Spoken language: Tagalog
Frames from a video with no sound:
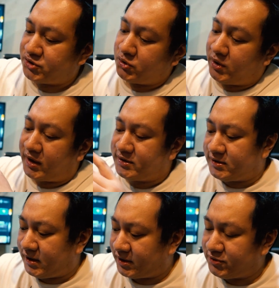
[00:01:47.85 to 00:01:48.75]
So
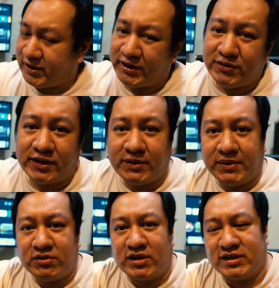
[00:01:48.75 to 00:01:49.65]
actually yun lang
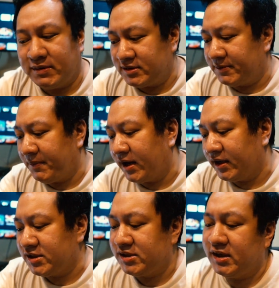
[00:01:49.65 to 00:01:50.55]
naman yung kasama sa
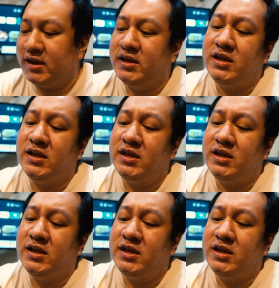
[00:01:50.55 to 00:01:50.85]
package niya